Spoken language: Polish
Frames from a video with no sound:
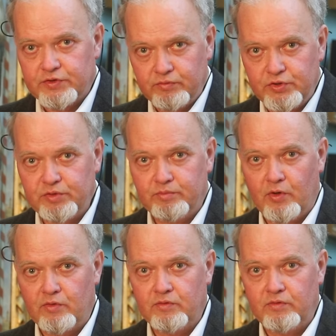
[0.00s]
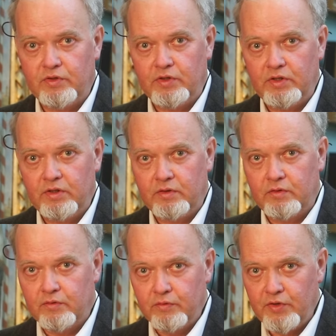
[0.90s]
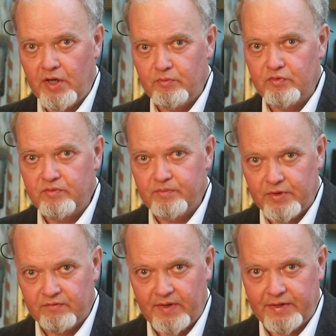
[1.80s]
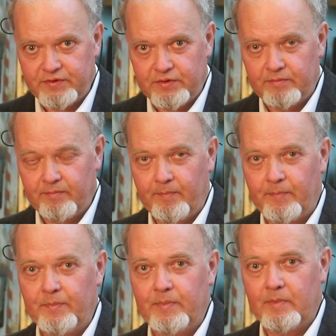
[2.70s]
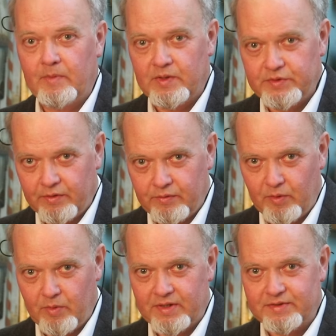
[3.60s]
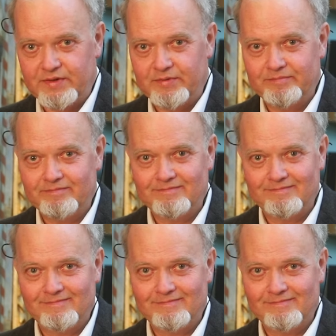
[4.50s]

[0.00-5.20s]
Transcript: służy Bogu i ku Niemu prowadzi. Dziękuję bardzo.